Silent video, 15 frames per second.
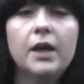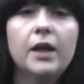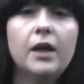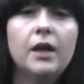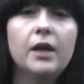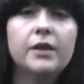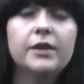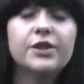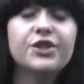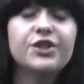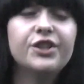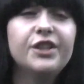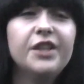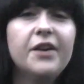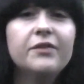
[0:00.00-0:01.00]
Э,
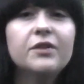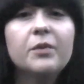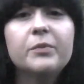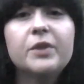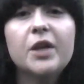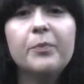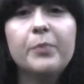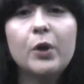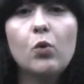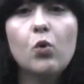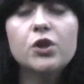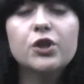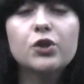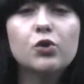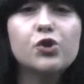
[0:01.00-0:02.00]
ежедневно мне
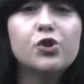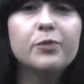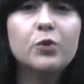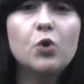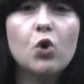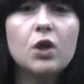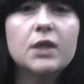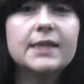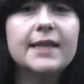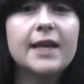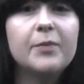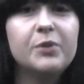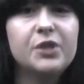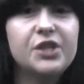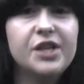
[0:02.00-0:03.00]
приходит очень много
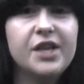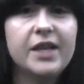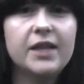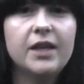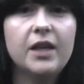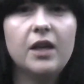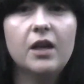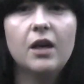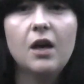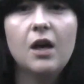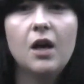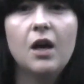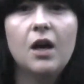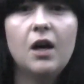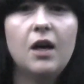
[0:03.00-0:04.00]
сообщений.
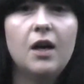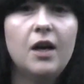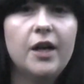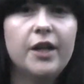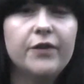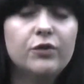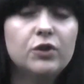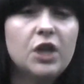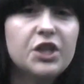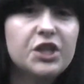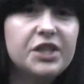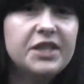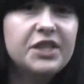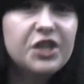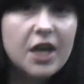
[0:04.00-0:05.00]
А, и вот даже
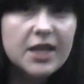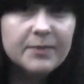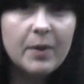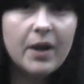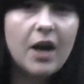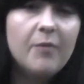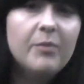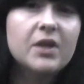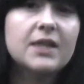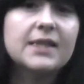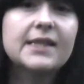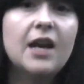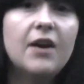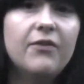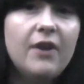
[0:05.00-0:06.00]
сейчас, пока мы
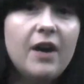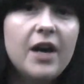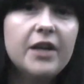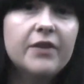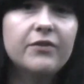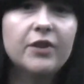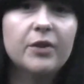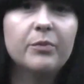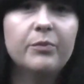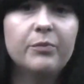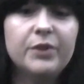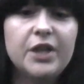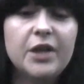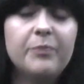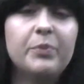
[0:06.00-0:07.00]
разговариваем,
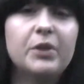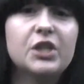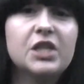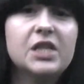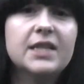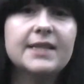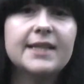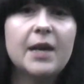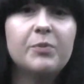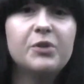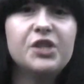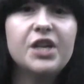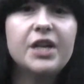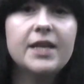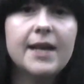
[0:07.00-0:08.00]
мне пришли
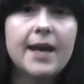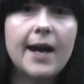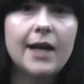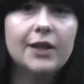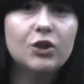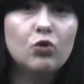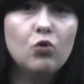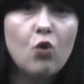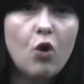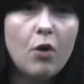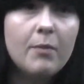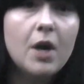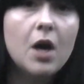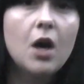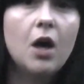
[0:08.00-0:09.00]
сообщения о
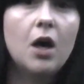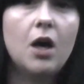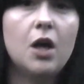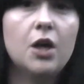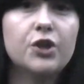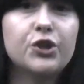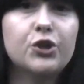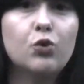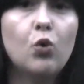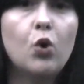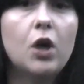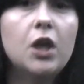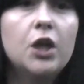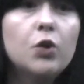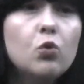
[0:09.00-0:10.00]
том, а,
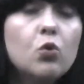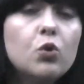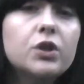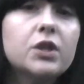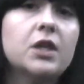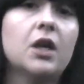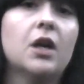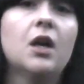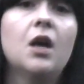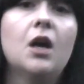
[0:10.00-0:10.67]
что люди